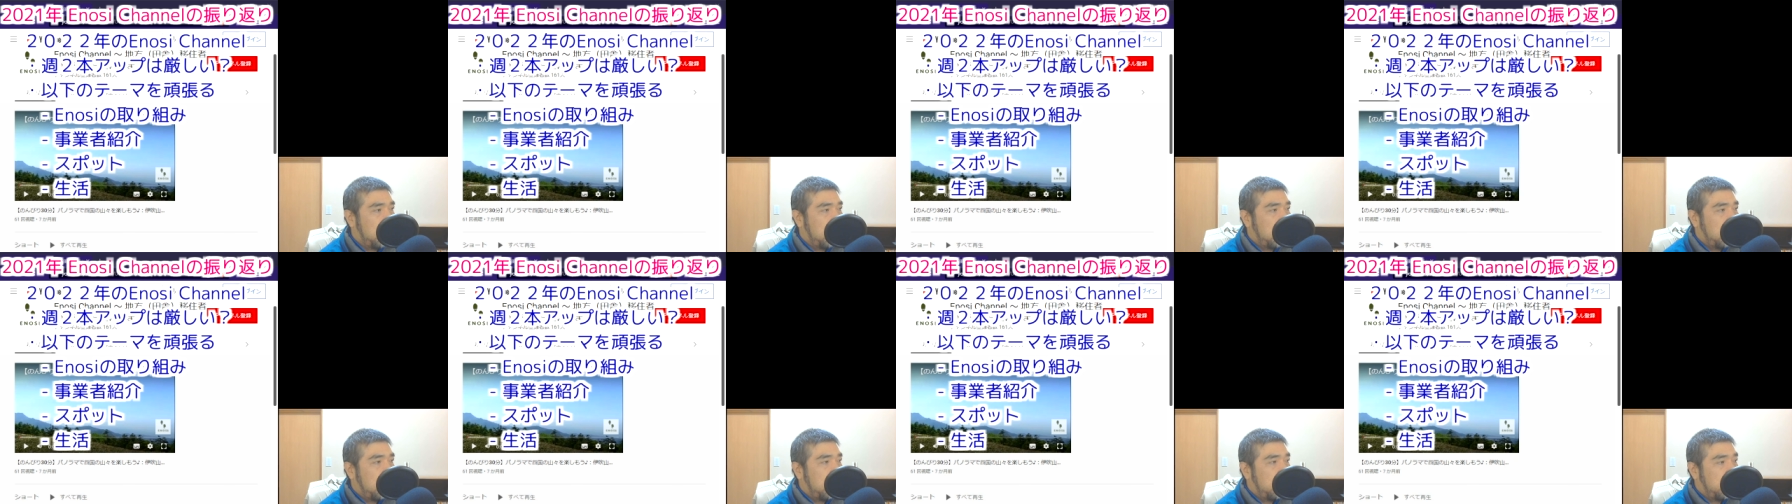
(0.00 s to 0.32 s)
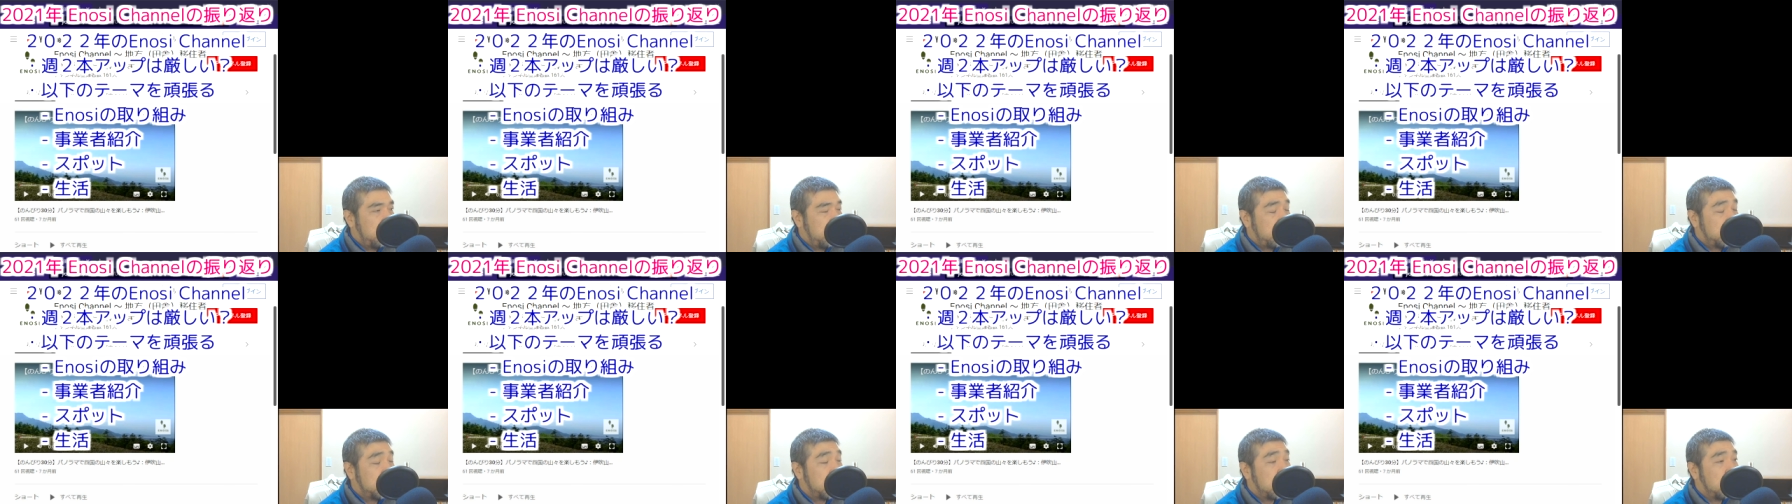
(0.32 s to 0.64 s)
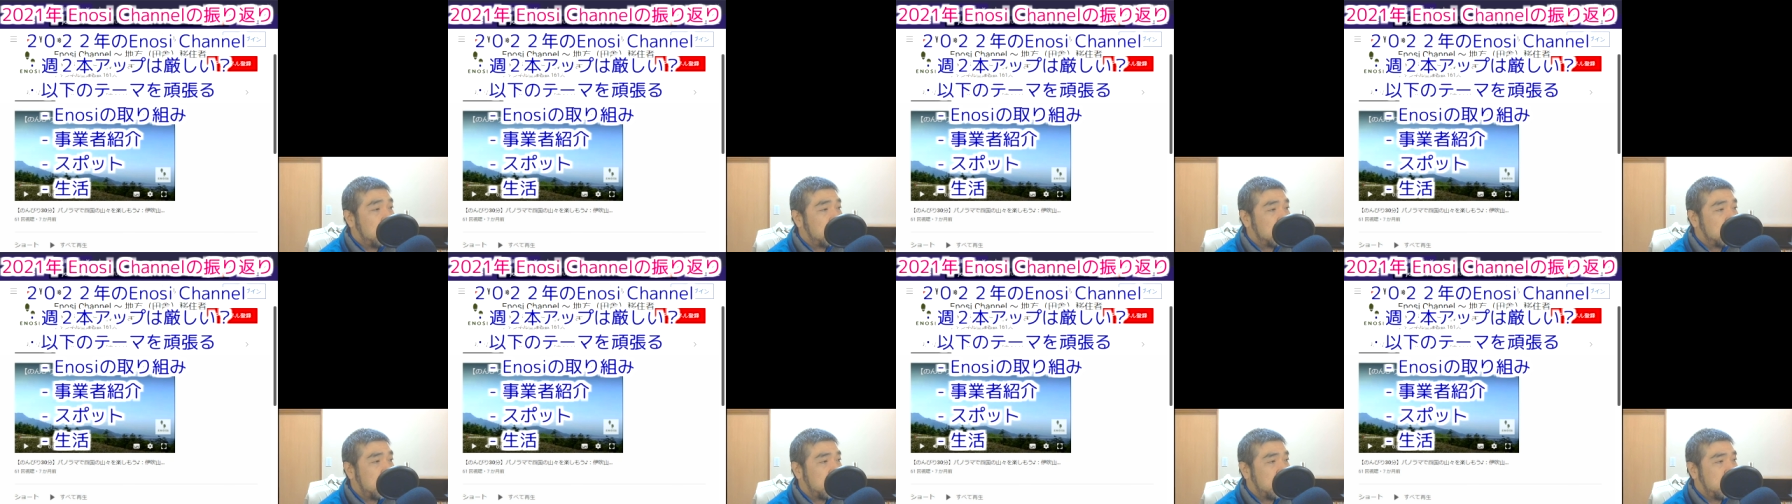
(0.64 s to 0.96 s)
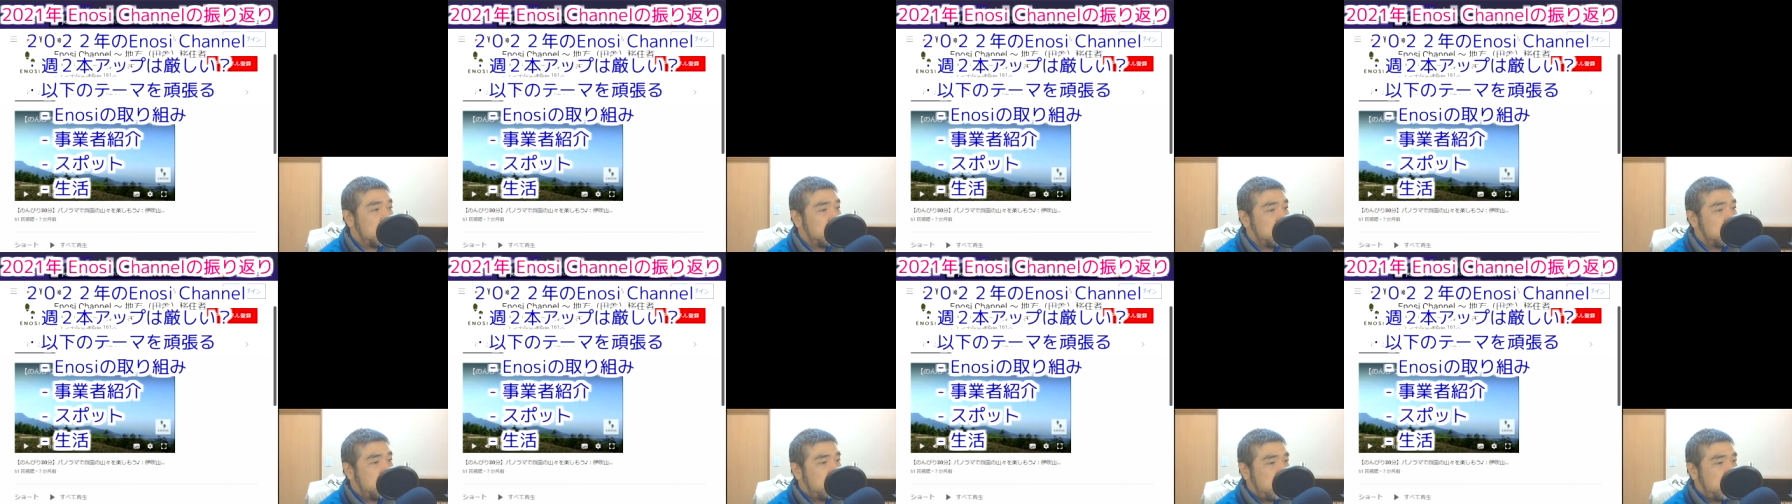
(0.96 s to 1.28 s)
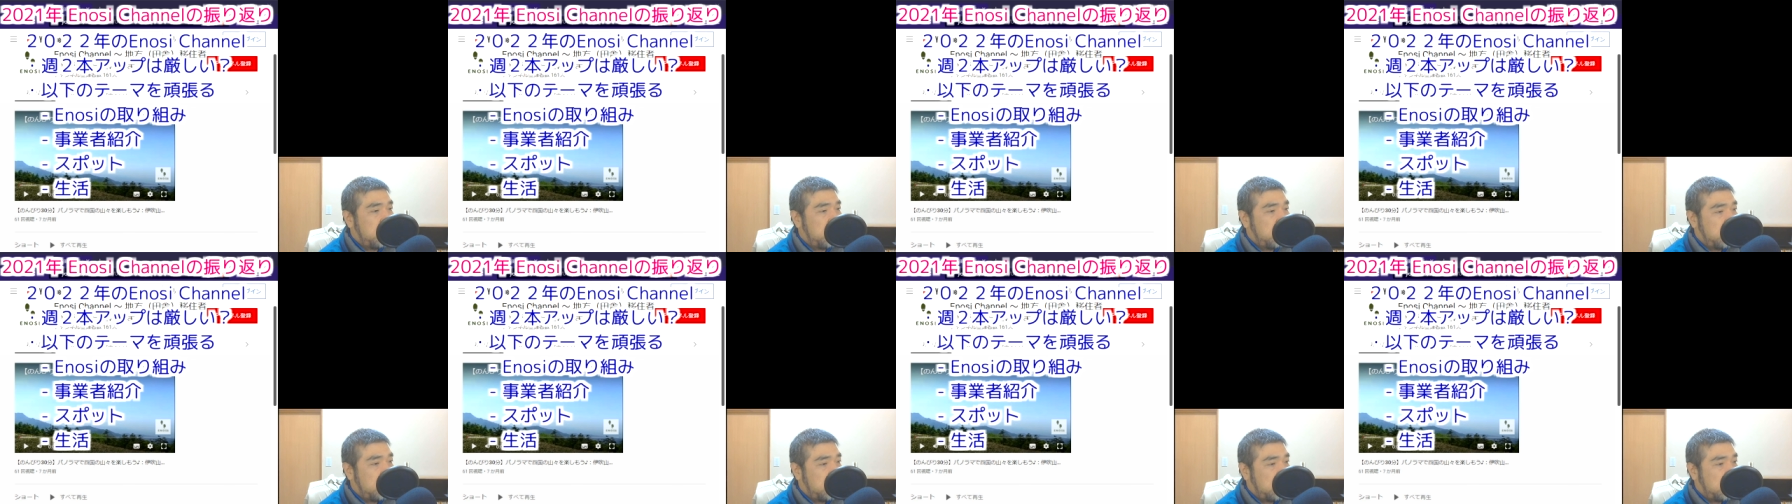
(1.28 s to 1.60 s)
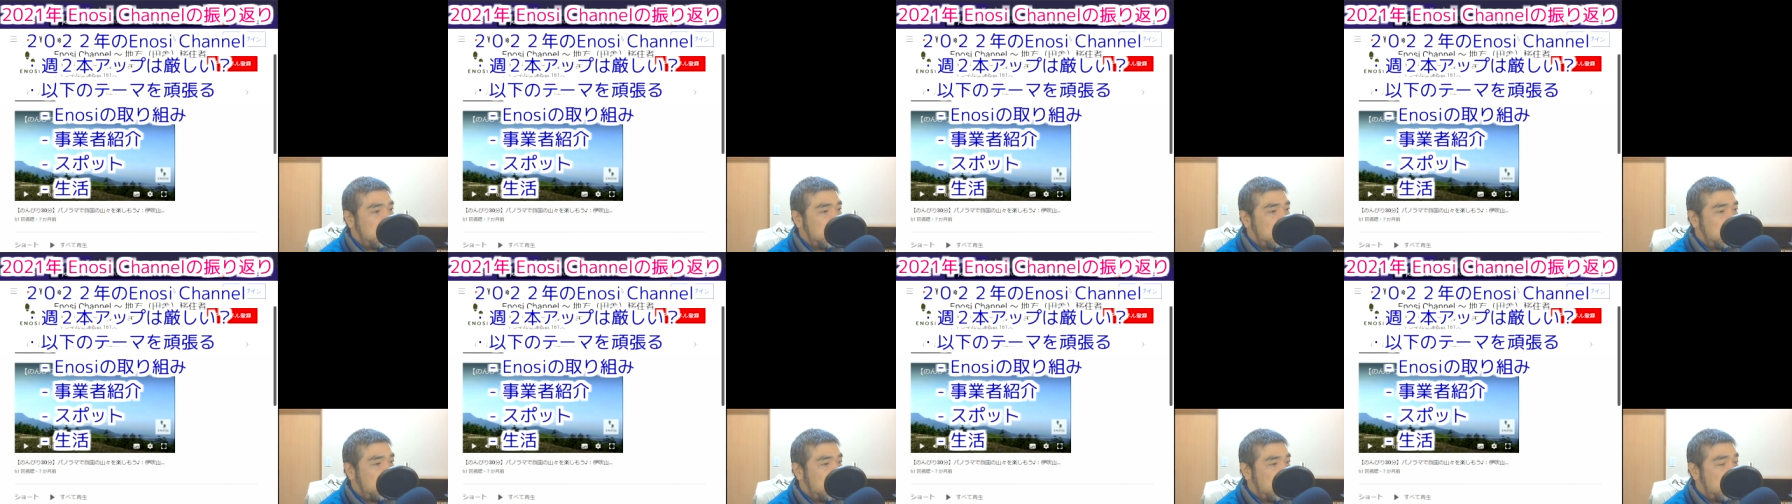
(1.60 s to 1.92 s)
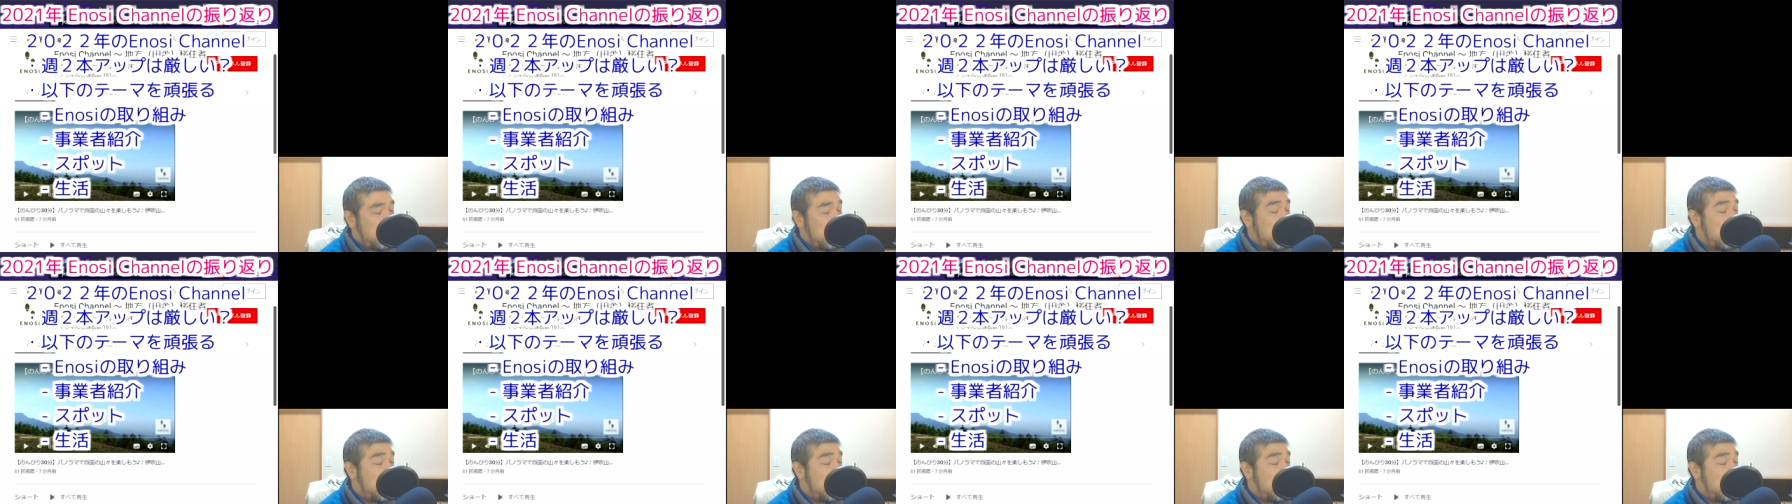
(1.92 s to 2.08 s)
う時間をかけずに、えー、